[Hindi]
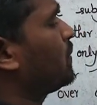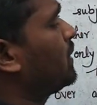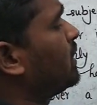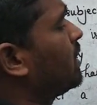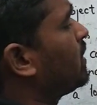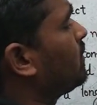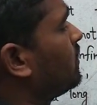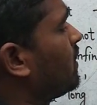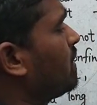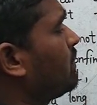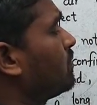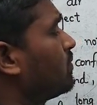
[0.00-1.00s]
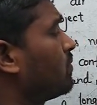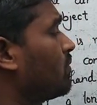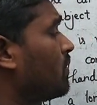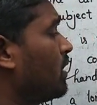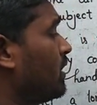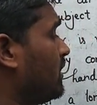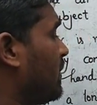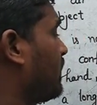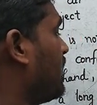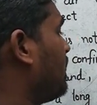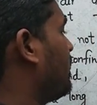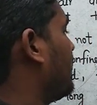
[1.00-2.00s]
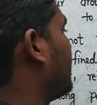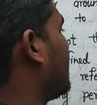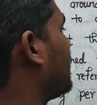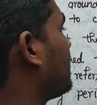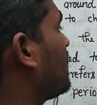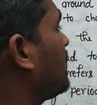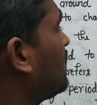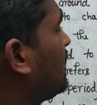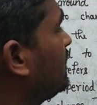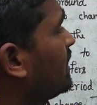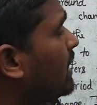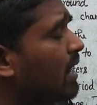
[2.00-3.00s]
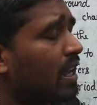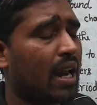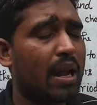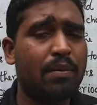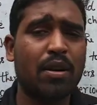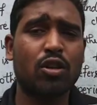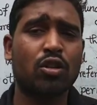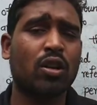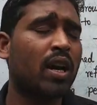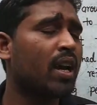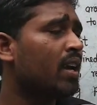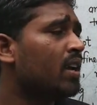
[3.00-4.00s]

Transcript: पीरियड ऑफ टाइम जबकि वेदर की जगह क्लाइमेट जो है